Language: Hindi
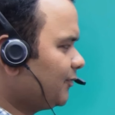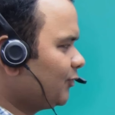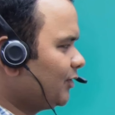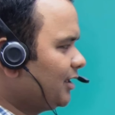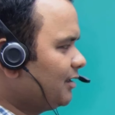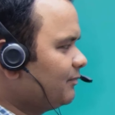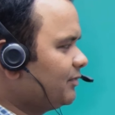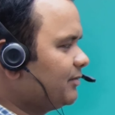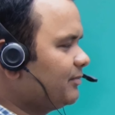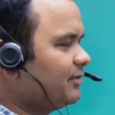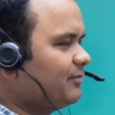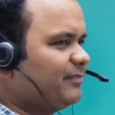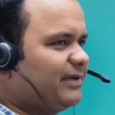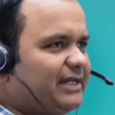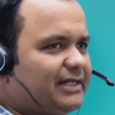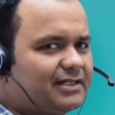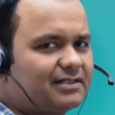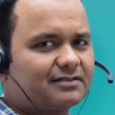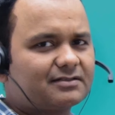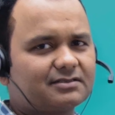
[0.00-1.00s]
आप वहाँ पे भी
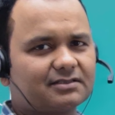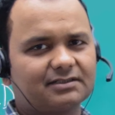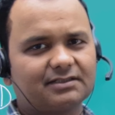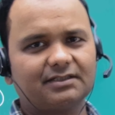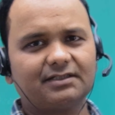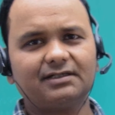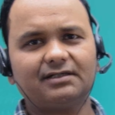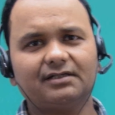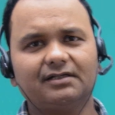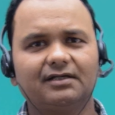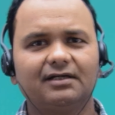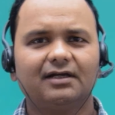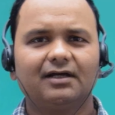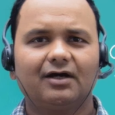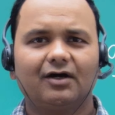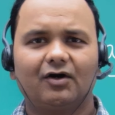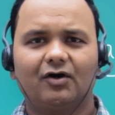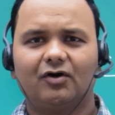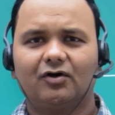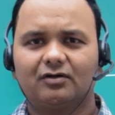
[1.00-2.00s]
मेल कर सकते हैं
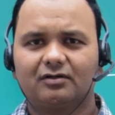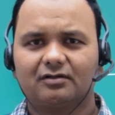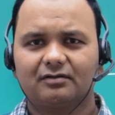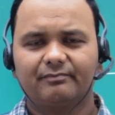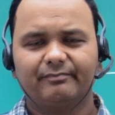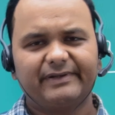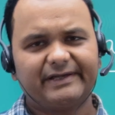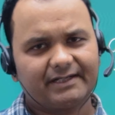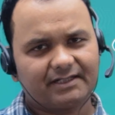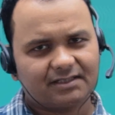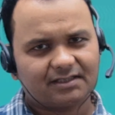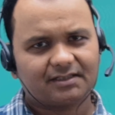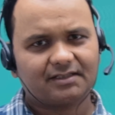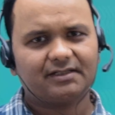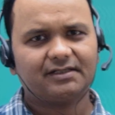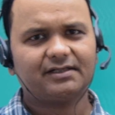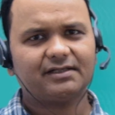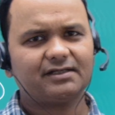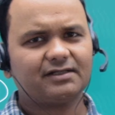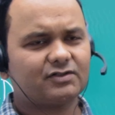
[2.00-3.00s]
और मेल कर
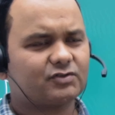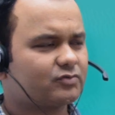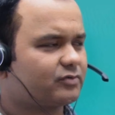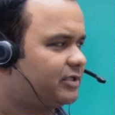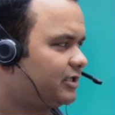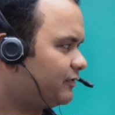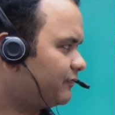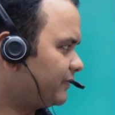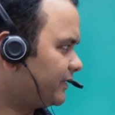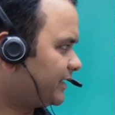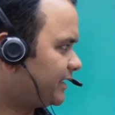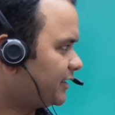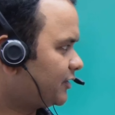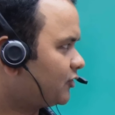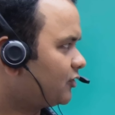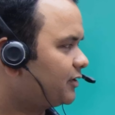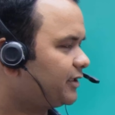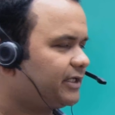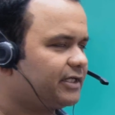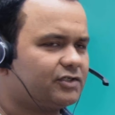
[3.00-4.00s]
देंगे सो दैट वी कैन
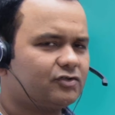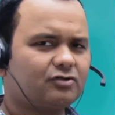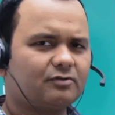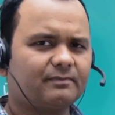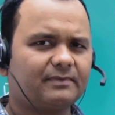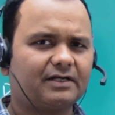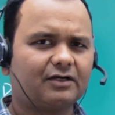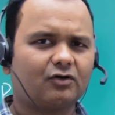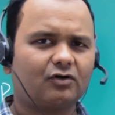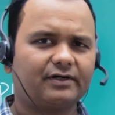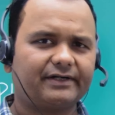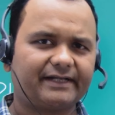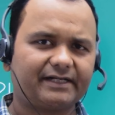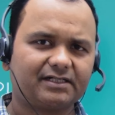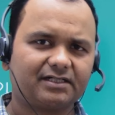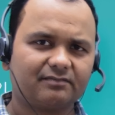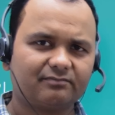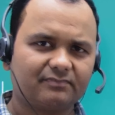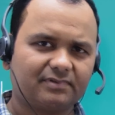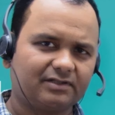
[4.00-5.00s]
कॉन्टैक्ट यू अपना
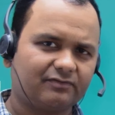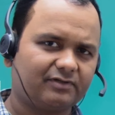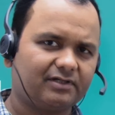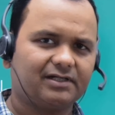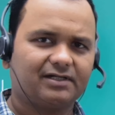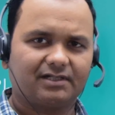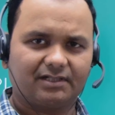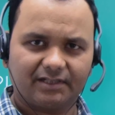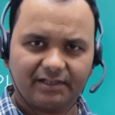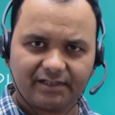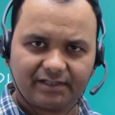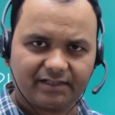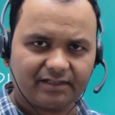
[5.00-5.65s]
कॉन्टैक्ट नंबर वगैरह लिख